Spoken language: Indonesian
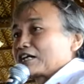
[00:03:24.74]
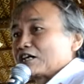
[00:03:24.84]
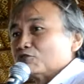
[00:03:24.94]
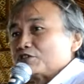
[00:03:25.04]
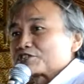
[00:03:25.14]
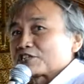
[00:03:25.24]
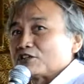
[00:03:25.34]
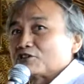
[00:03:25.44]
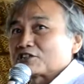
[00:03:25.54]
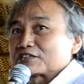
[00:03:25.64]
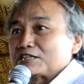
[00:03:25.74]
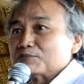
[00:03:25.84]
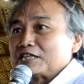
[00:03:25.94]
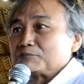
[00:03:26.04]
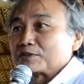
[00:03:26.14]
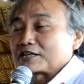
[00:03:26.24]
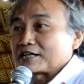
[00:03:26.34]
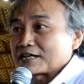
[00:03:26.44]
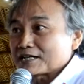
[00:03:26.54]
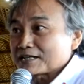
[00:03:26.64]
rawuh Allah ketambahan
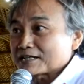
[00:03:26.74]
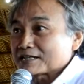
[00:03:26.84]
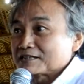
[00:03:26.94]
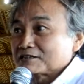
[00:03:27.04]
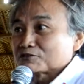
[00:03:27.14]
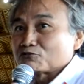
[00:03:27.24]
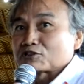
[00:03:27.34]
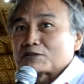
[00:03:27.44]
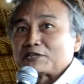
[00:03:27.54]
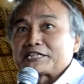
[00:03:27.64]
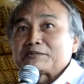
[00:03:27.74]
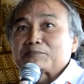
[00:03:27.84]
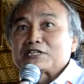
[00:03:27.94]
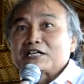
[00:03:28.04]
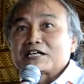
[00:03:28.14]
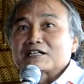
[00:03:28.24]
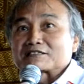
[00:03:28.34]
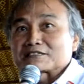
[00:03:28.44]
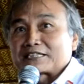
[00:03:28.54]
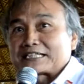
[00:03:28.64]
berkah terutama niki
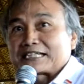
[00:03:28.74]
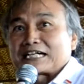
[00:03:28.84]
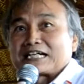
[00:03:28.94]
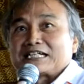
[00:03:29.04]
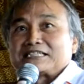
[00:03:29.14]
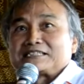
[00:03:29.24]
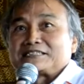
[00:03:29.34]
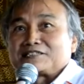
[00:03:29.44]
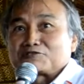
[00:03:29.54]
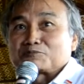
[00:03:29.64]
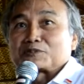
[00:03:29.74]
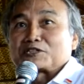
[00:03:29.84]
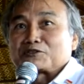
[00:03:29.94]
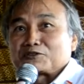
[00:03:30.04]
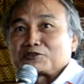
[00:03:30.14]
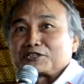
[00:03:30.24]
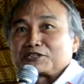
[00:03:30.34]
penggagas Kang Hadi Suparno.